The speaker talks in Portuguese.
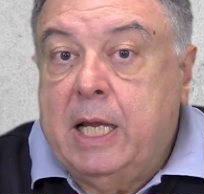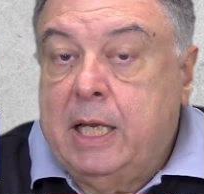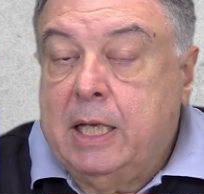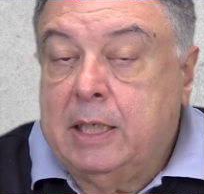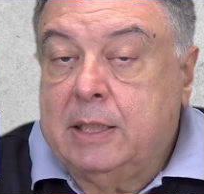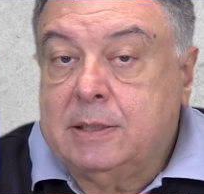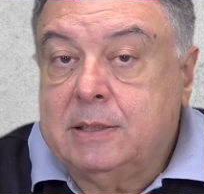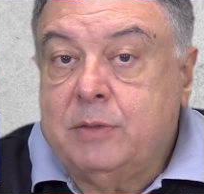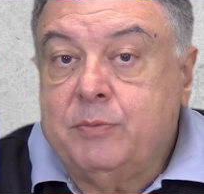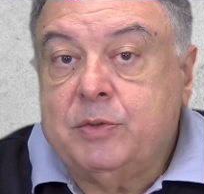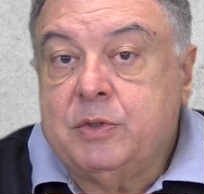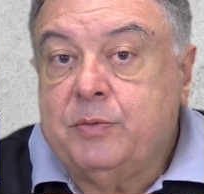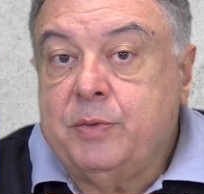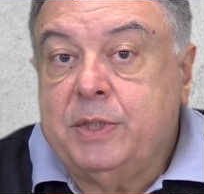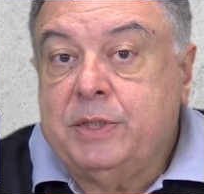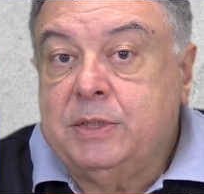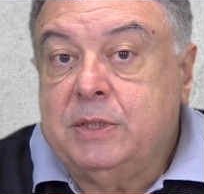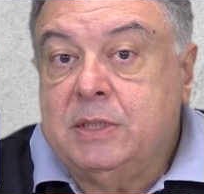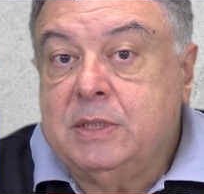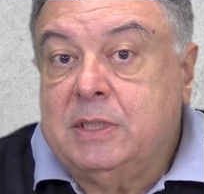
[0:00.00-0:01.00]
ela
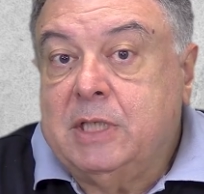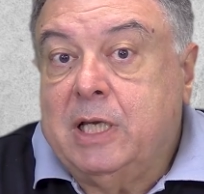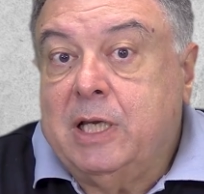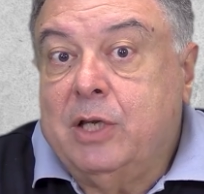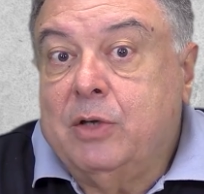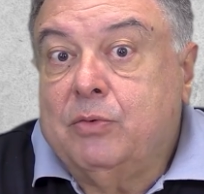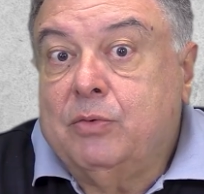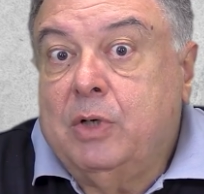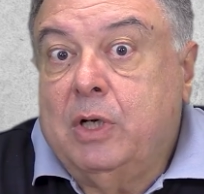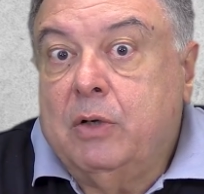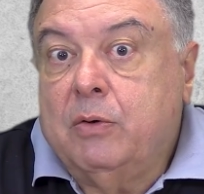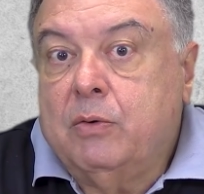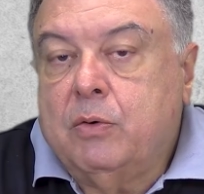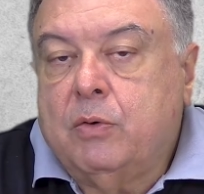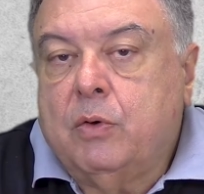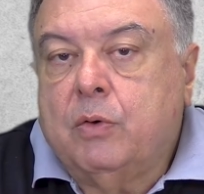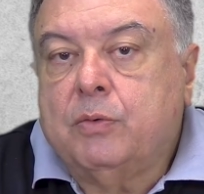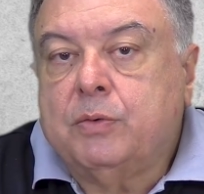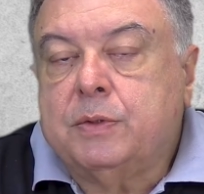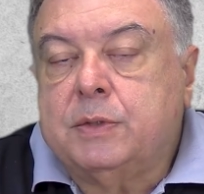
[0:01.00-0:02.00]
simplesmente dizia: "Eu não
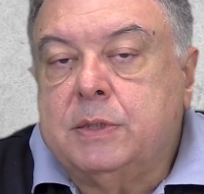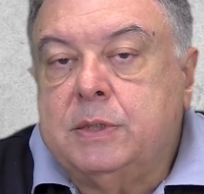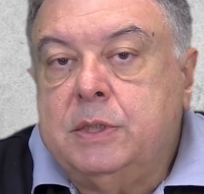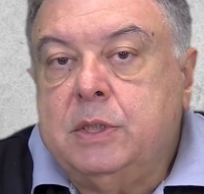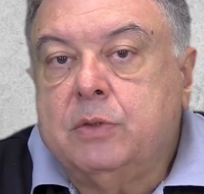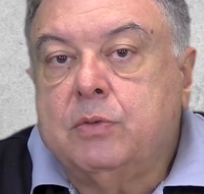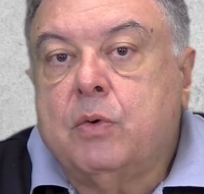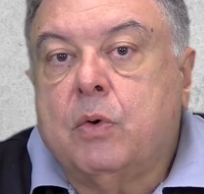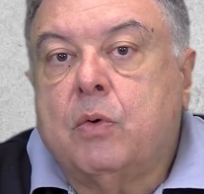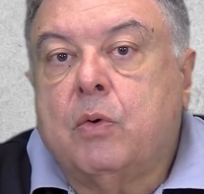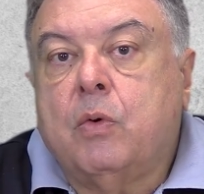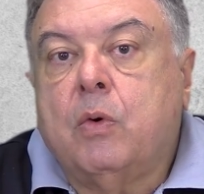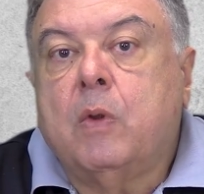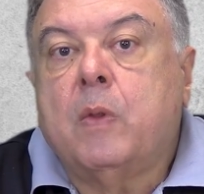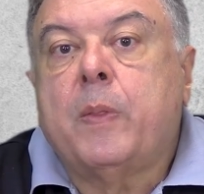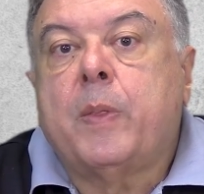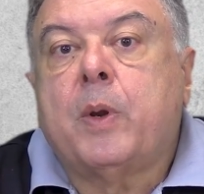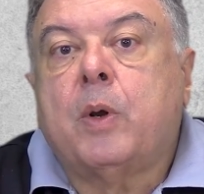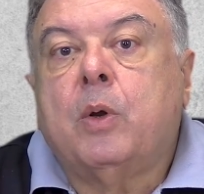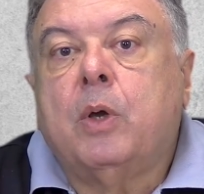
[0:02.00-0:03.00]
consigo
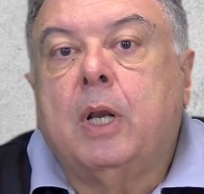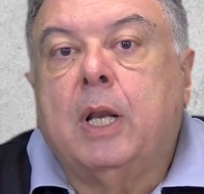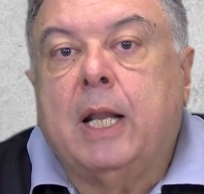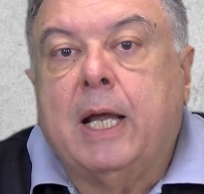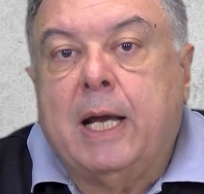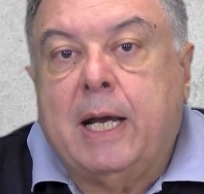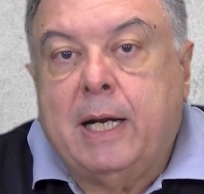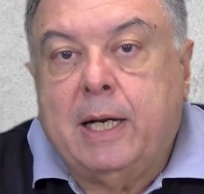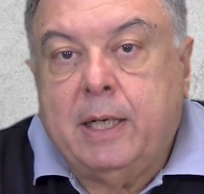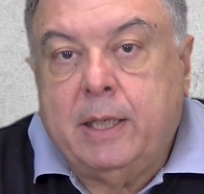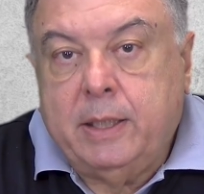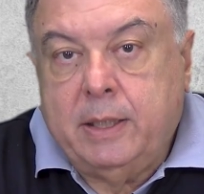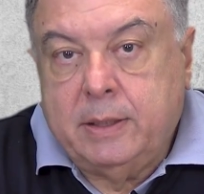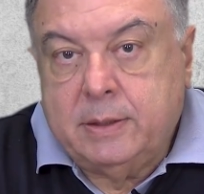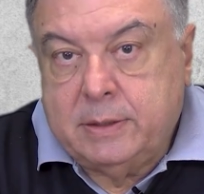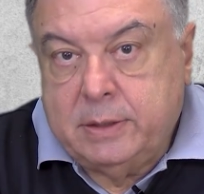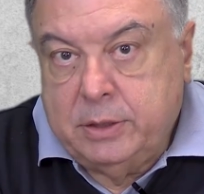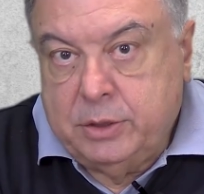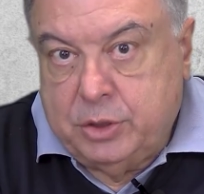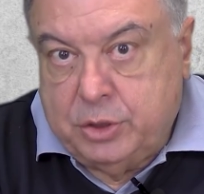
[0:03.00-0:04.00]
controlar
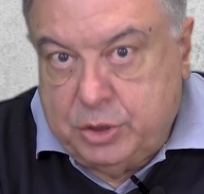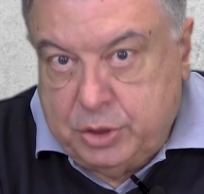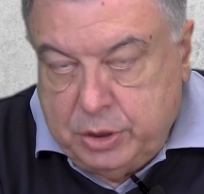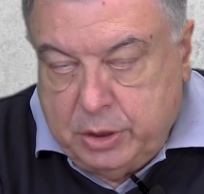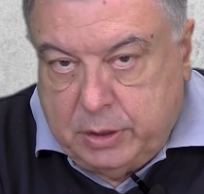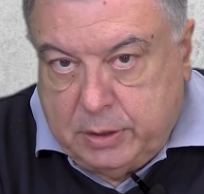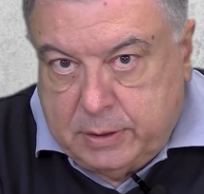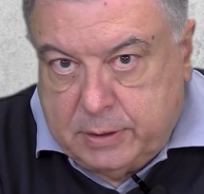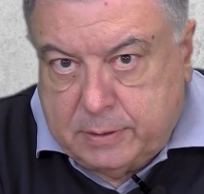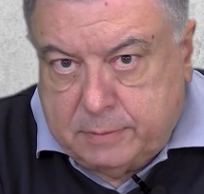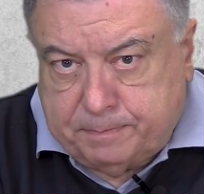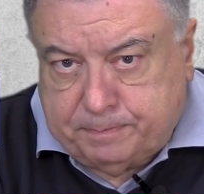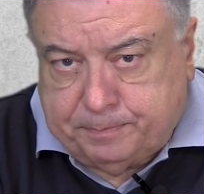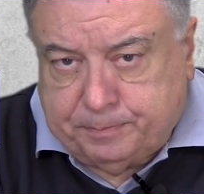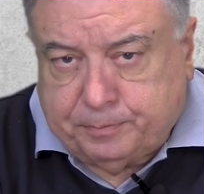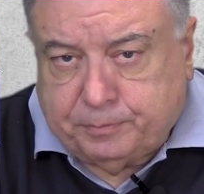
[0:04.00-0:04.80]
esses tiques".